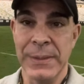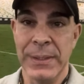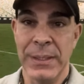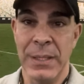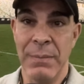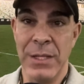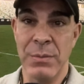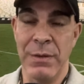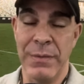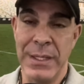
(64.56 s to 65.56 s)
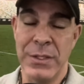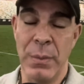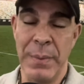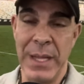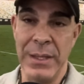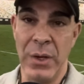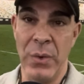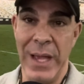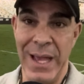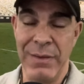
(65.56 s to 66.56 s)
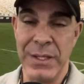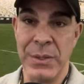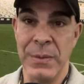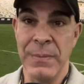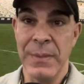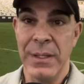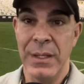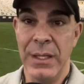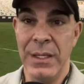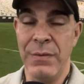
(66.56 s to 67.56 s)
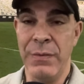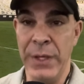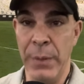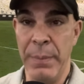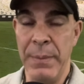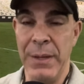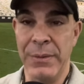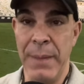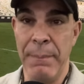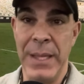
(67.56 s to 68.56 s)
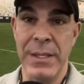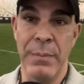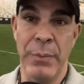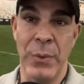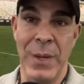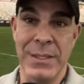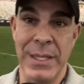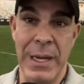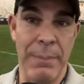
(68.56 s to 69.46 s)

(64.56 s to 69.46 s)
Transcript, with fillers: que mais uma vez surpreendeu o Everson e vira o primeiro tempo perdendo por 1 a 0.